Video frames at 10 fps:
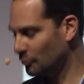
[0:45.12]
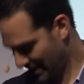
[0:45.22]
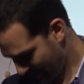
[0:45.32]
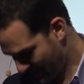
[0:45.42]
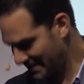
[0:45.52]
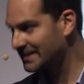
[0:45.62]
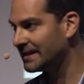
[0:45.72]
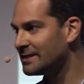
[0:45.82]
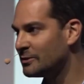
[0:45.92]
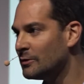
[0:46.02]
vous qui
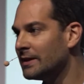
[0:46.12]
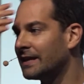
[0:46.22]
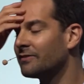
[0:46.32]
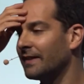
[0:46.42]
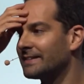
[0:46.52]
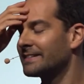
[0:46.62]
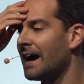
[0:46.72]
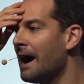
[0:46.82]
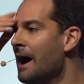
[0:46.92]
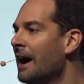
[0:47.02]
baissez les yeux et qui faites
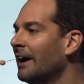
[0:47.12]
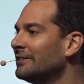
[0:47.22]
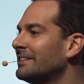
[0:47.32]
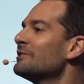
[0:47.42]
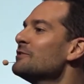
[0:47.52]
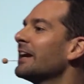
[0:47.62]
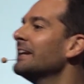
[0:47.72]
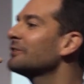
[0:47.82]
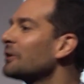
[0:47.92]
ça. Dites-nous quel est